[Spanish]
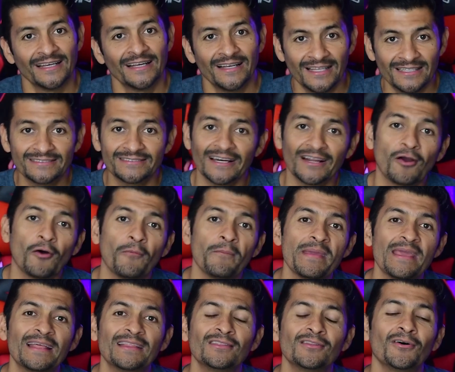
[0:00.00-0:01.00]
Les
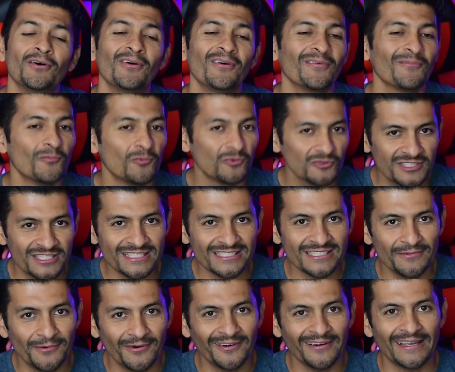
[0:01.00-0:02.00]
recomiendo
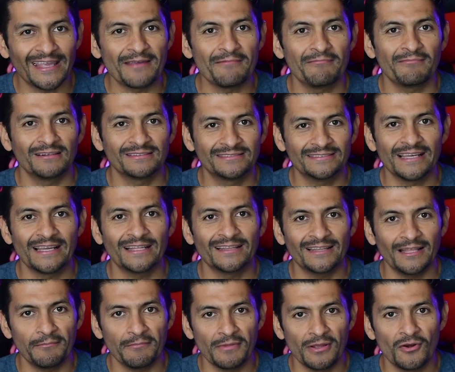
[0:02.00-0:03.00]
muchísimo que investiguen
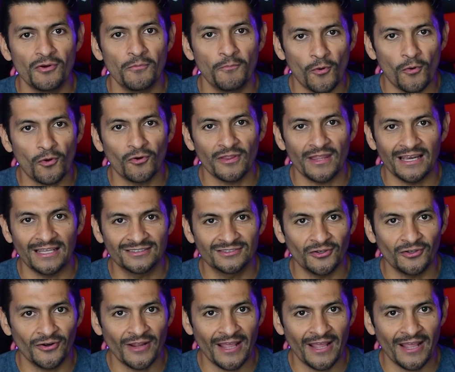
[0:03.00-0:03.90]
también un poco de la historia